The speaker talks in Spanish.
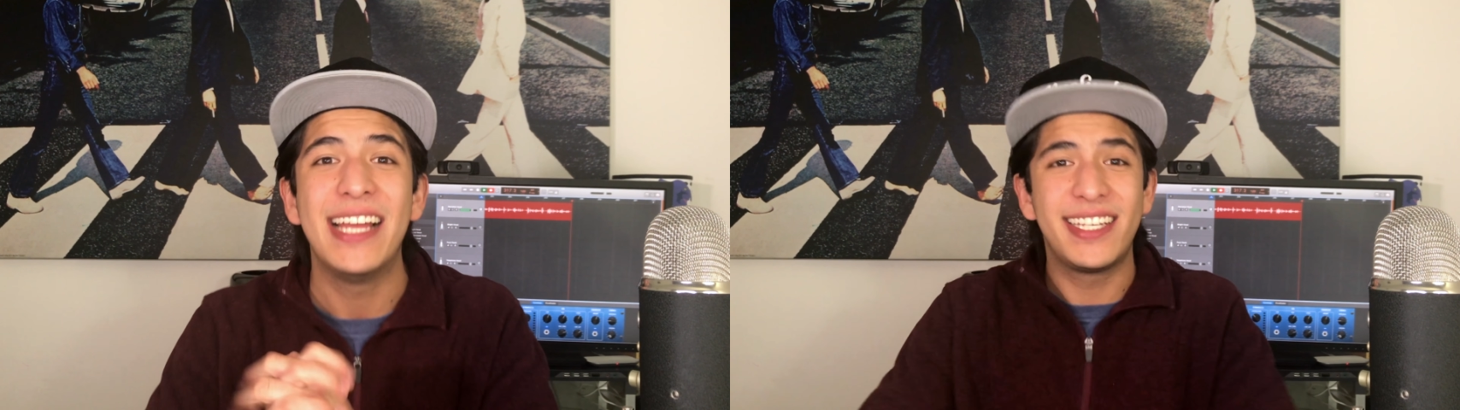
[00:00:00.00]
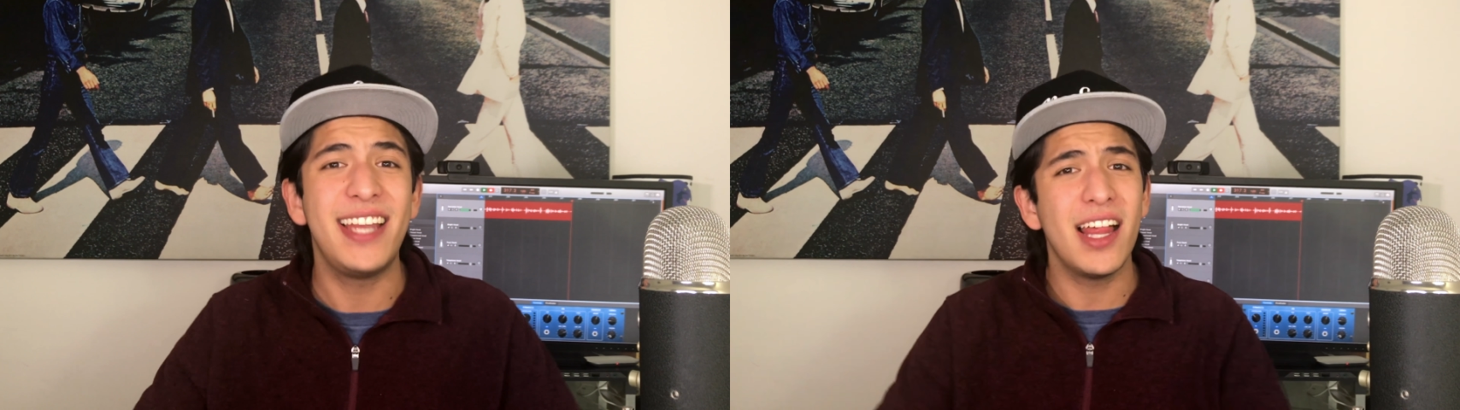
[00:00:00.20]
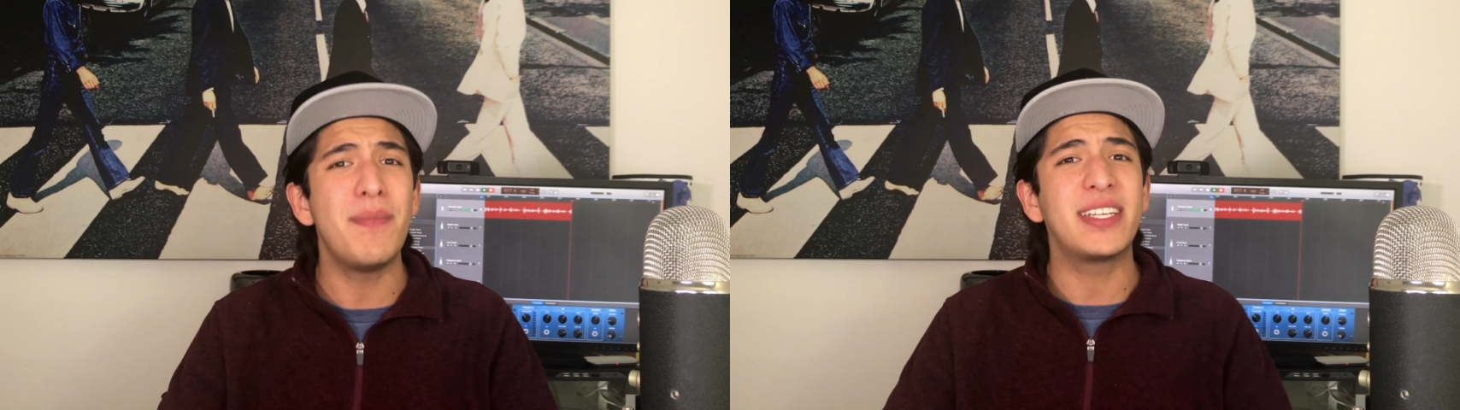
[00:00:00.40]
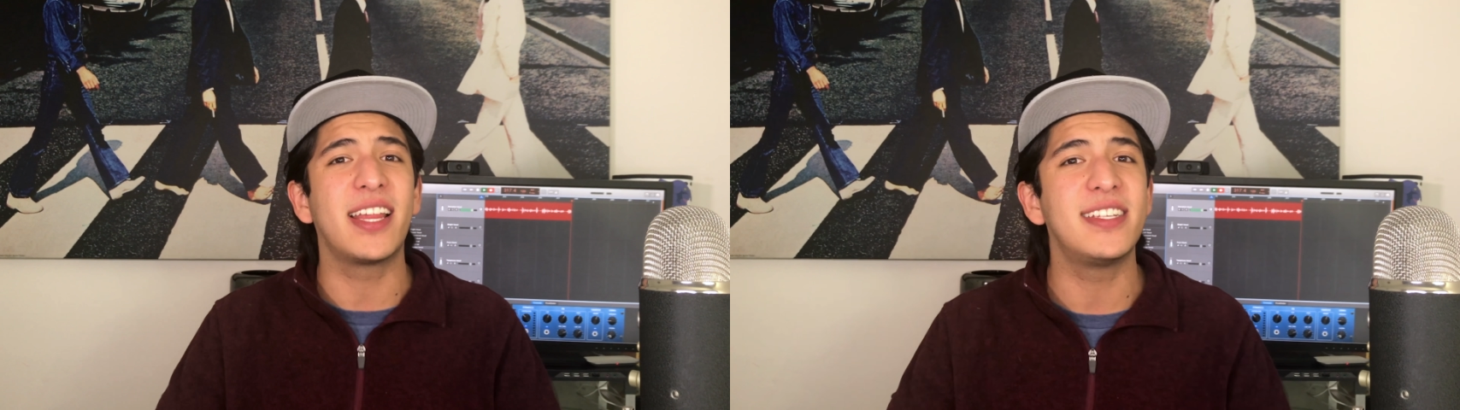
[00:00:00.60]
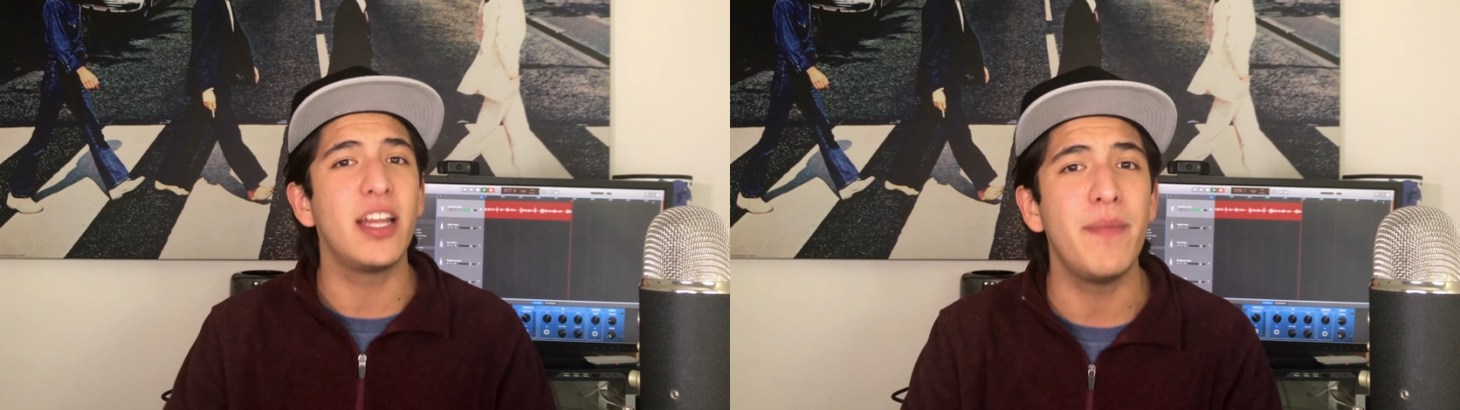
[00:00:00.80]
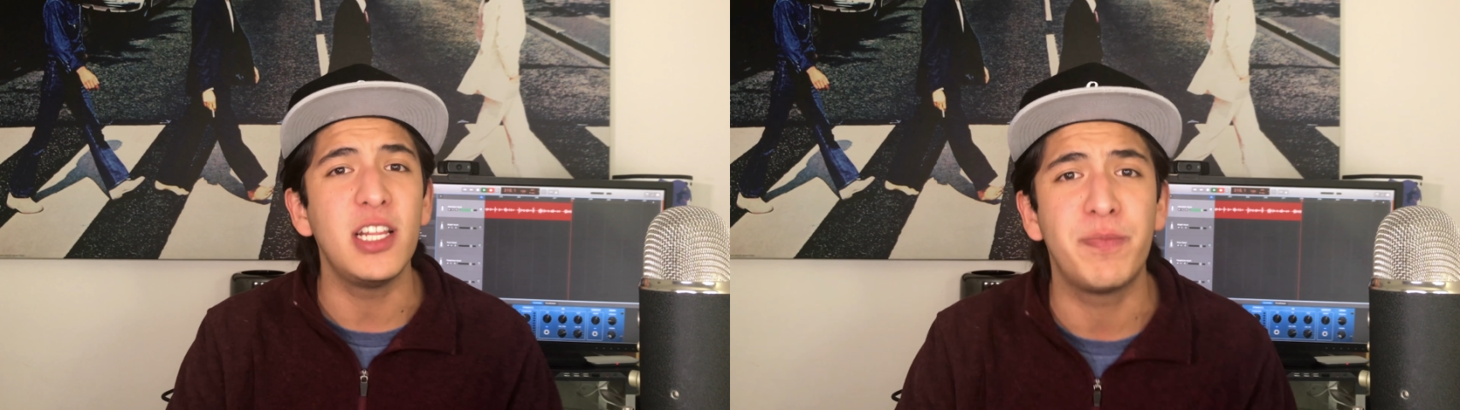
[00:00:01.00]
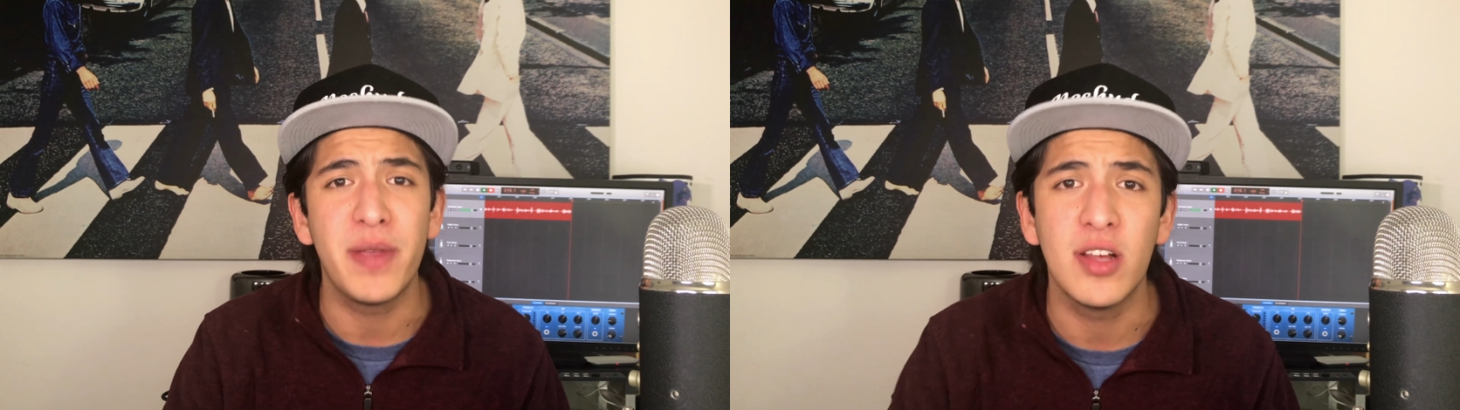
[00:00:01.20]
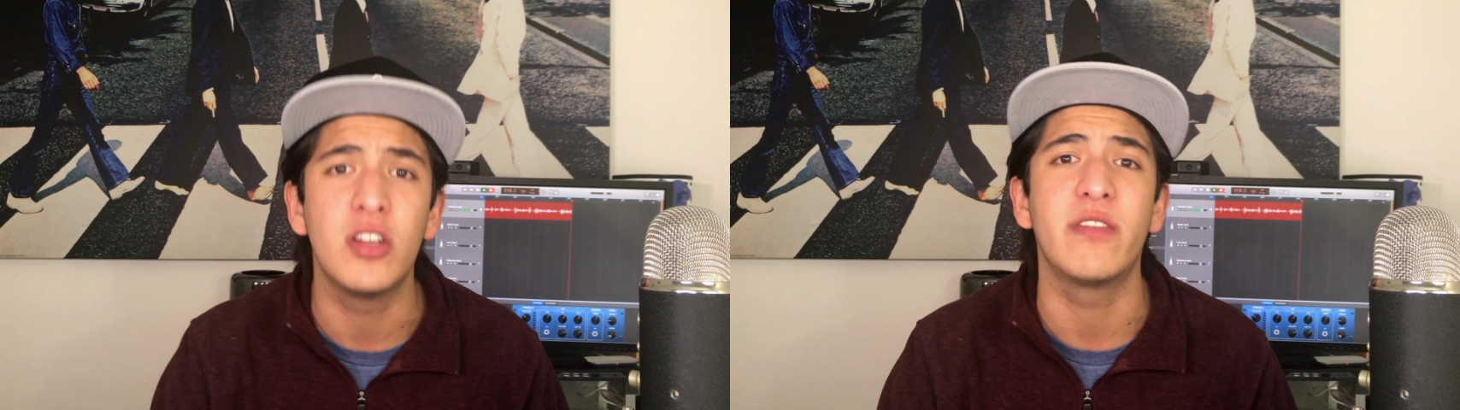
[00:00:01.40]
Sin nada más que decir, me
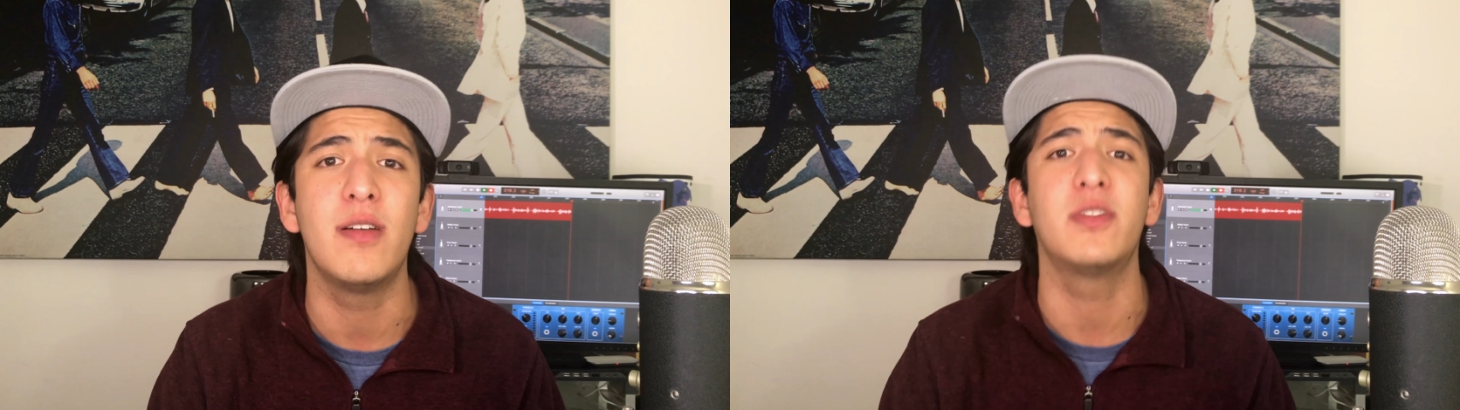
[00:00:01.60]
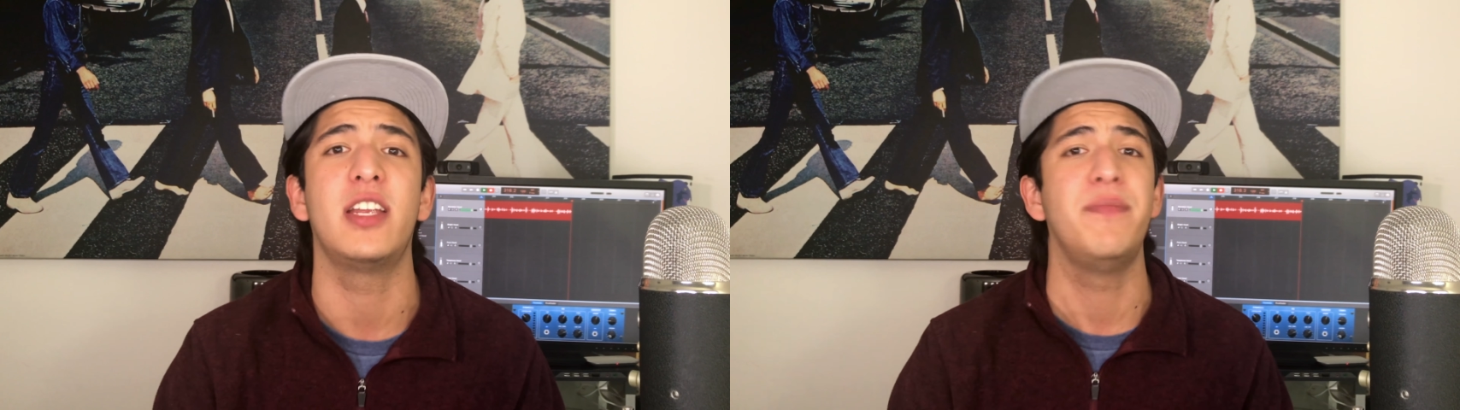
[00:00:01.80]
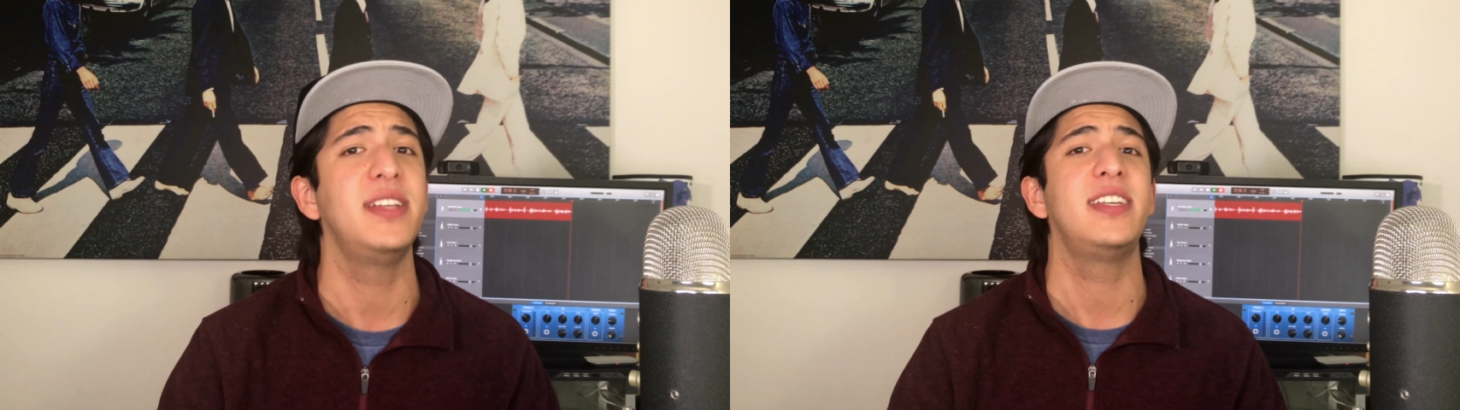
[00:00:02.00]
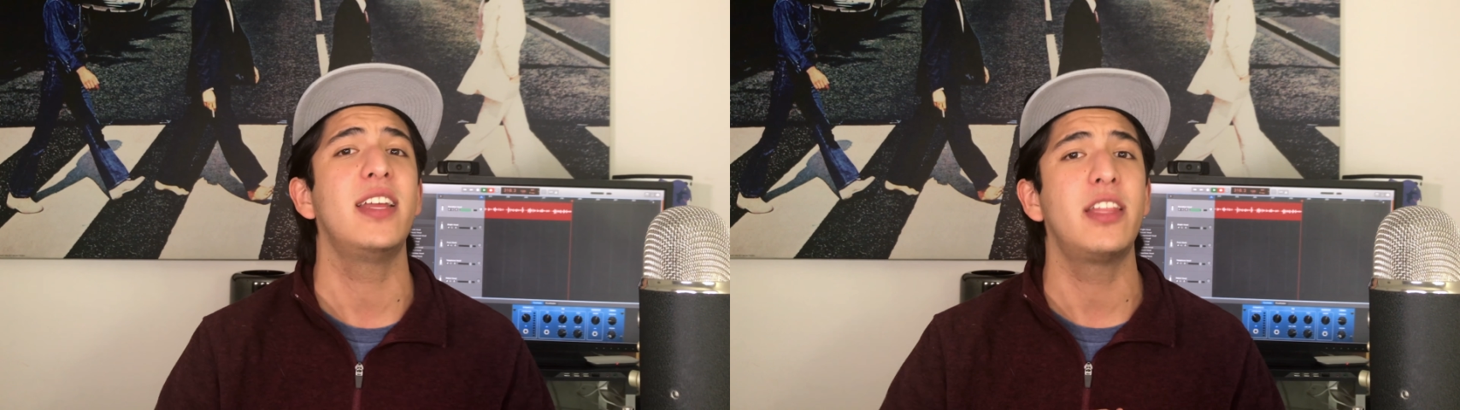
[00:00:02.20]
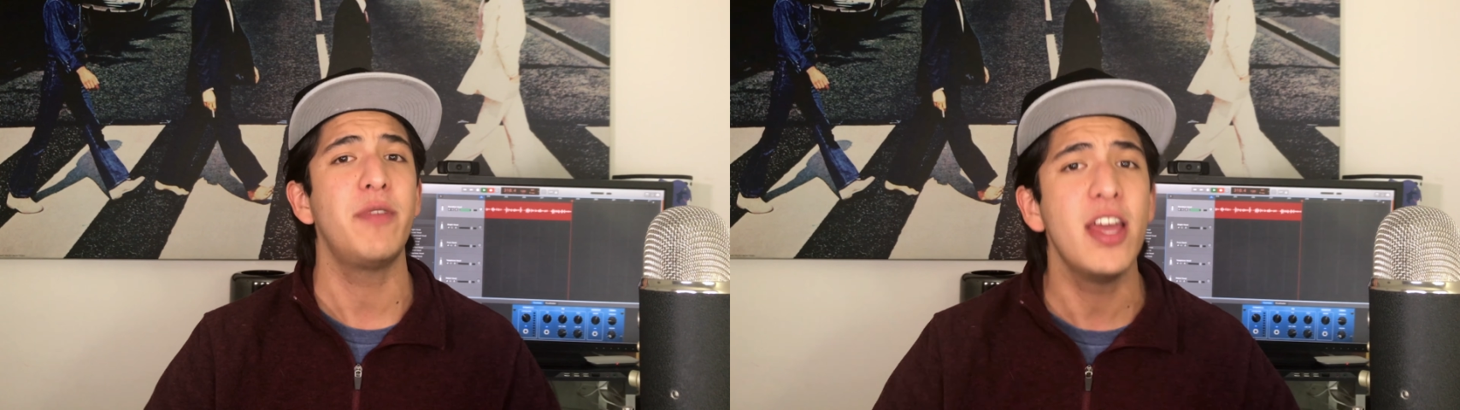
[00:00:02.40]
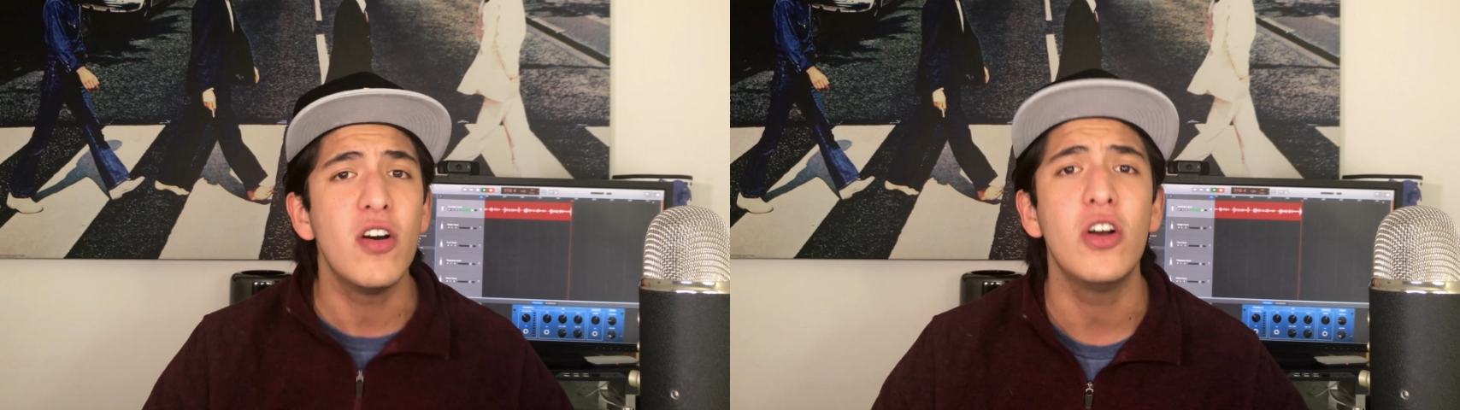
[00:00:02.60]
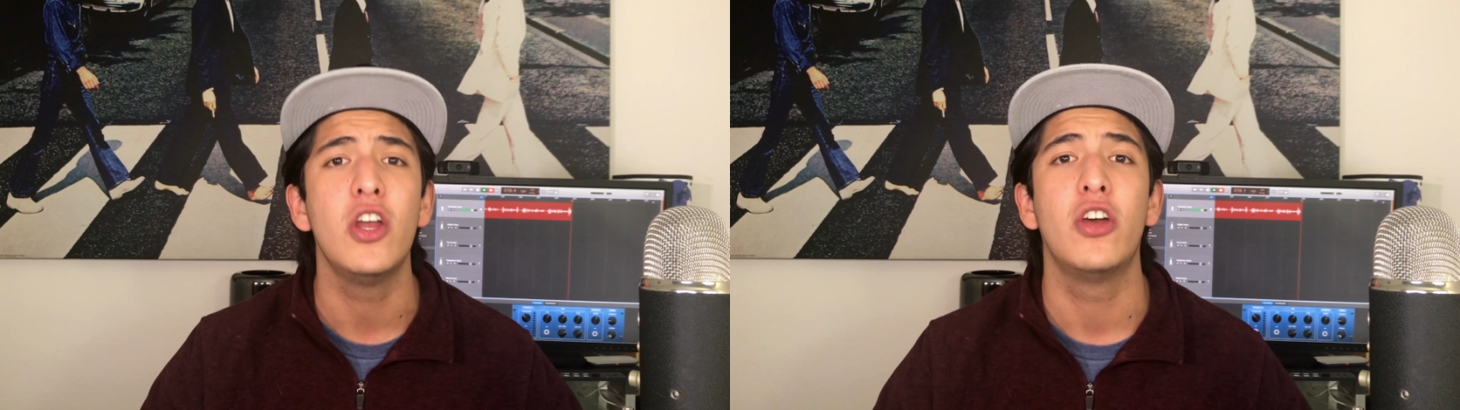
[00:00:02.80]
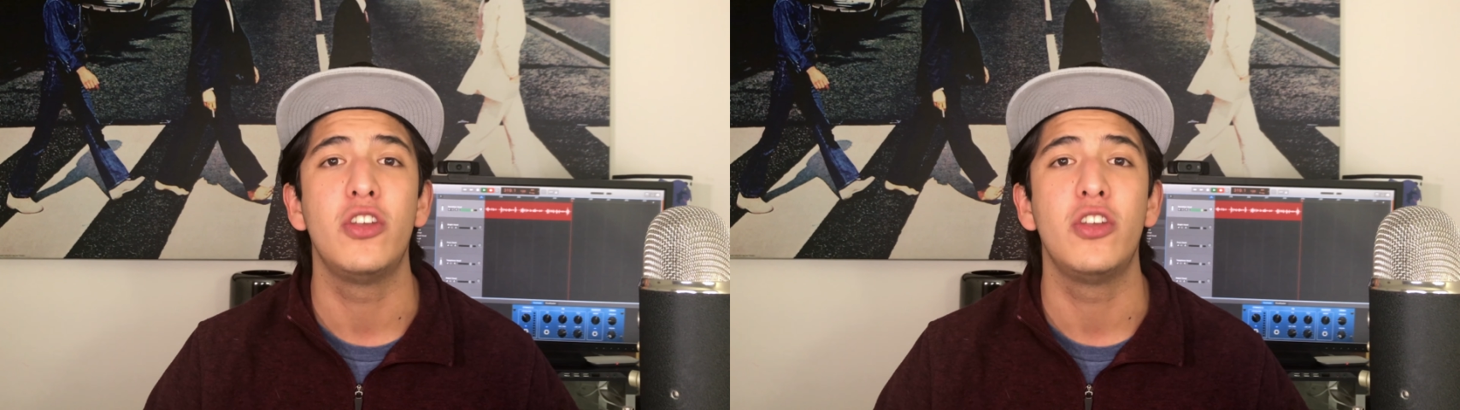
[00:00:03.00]
despido, nos vemos en mi siguiente video.